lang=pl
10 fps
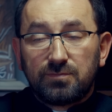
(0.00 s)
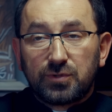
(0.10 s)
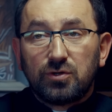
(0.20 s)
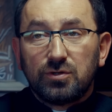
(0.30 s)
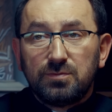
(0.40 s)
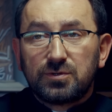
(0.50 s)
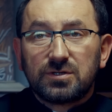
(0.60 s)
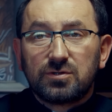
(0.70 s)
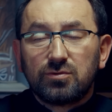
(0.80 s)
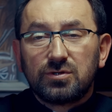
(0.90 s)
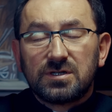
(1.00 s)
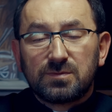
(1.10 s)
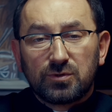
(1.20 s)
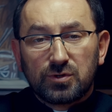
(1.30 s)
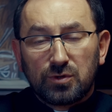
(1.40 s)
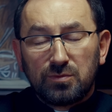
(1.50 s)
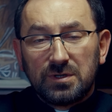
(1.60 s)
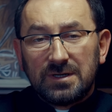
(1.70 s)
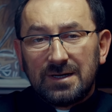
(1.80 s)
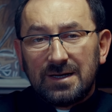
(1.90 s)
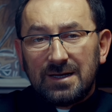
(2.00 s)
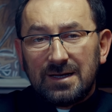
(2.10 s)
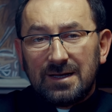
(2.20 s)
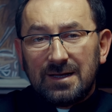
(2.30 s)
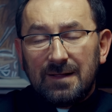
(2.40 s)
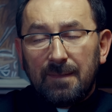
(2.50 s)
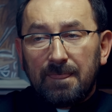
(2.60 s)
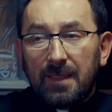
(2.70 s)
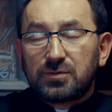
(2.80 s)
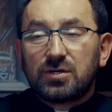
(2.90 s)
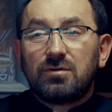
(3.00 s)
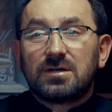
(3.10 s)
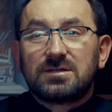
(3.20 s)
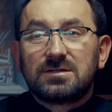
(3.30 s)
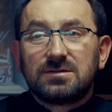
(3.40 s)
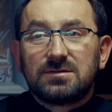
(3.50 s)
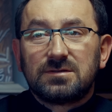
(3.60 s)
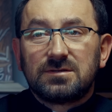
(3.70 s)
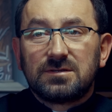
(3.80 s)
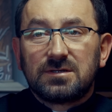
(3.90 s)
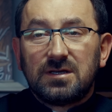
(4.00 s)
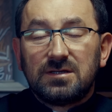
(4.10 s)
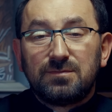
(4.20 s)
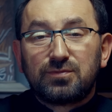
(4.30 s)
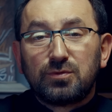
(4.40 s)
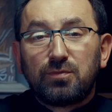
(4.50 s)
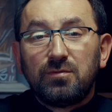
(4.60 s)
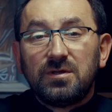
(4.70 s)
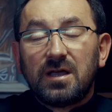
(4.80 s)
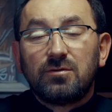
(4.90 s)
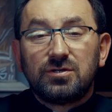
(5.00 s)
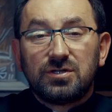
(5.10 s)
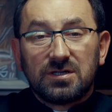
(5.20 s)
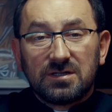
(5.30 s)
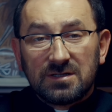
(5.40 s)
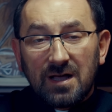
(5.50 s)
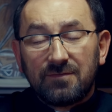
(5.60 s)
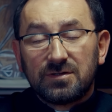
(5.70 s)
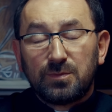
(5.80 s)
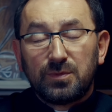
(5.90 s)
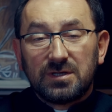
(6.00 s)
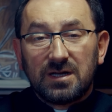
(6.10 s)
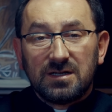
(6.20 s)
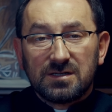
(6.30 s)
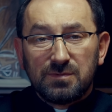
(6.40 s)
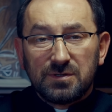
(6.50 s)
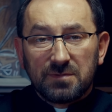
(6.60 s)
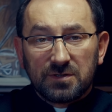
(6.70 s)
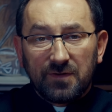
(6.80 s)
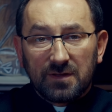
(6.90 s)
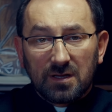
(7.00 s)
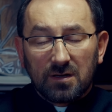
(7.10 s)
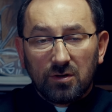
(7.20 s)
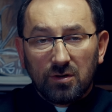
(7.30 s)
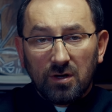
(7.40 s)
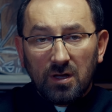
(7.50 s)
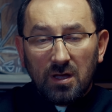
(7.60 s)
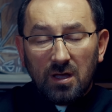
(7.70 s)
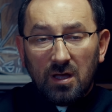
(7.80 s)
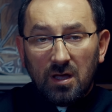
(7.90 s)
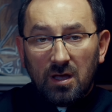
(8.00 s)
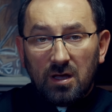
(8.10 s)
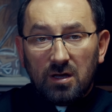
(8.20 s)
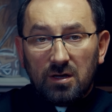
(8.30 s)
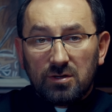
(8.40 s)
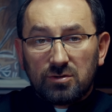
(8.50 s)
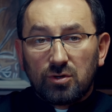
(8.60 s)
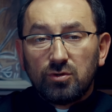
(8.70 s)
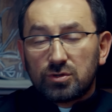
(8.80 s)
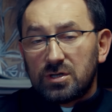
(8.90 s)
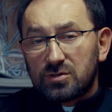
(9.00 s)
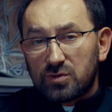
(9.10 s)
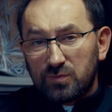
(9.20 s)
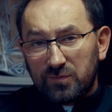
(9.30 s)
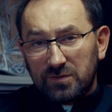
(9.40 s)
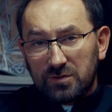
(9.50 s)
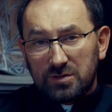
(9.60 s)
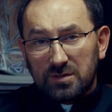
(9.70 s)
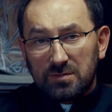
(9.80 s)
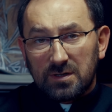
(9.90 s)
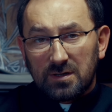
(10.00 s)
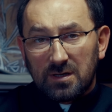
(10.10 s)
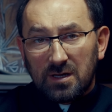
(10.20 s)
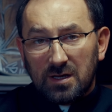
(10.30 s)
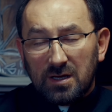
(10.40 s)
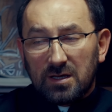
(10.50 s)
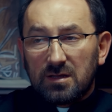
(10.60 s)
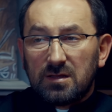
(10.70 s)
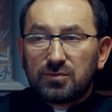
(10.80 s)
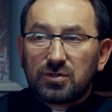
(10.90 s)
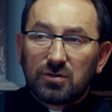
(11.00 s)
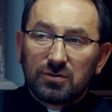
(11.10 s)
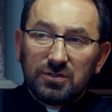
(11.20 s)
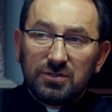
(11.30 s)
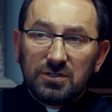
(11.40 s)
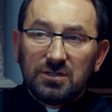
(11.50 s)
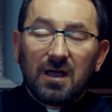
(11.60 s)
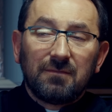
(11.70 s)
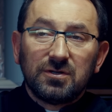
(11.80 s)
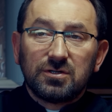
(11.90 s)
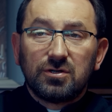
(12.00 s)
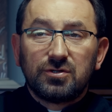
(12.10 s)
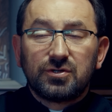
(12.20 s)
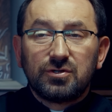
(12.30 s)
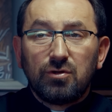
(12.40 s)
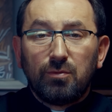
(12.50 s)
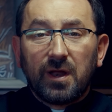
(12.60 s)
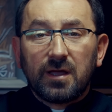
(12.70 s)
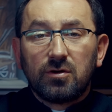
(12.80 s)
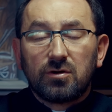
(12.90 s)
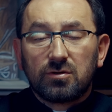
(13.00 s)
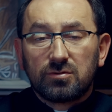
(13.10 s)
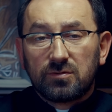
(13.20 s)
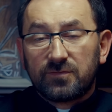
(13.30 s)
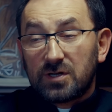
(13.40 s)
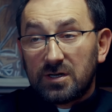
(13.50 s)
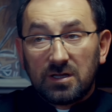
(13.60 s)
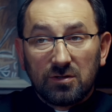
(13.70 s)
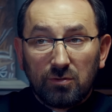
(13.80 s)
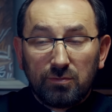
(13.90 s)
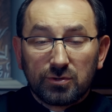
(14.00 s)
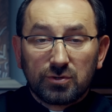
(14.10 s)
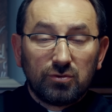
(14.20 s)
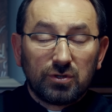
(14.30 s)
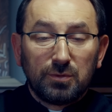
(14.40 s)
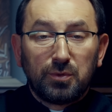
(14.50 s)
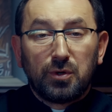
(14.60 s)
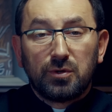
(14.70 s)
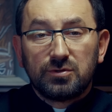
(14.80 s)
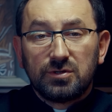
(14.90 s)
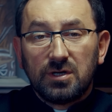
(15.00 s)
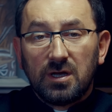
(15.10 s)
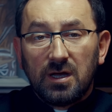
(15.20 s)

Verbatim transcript: przychodzi przez różne sposoby. Na przykład, y, kiedy przypominają ci się nawet pytania z Pisma Świętego, to już Jezus mówi do ciebie. Kiedy przychodzi ci na myśl coś dobrego, wszelkie dobro z góry pochodzi,